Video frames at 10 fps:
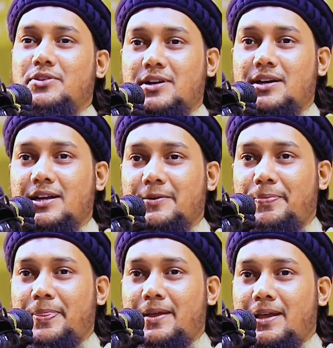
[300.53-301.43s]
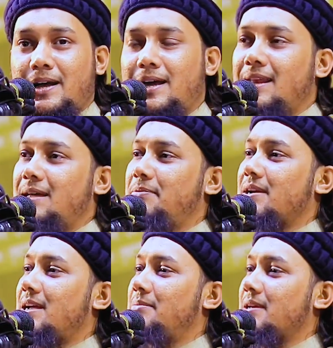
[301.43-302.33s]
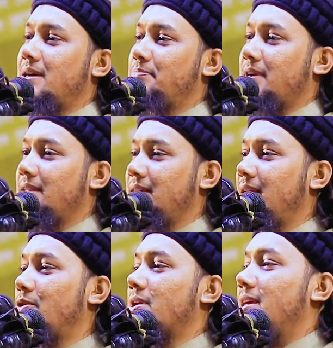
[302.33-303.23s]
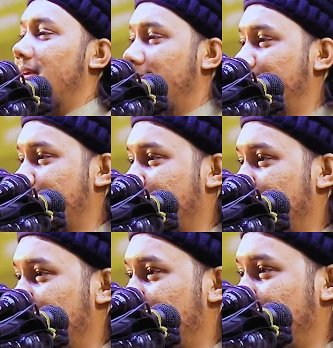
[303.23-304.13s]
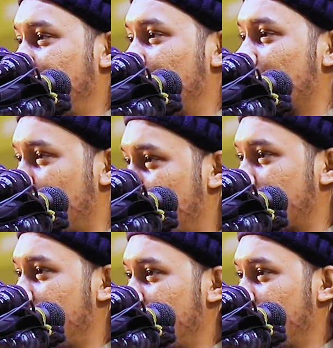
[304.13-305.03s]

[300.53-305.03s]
দরকার নেই আল্লাপাক আমাকে আপনাকে দিলে ওর কি কোনো সমস্যা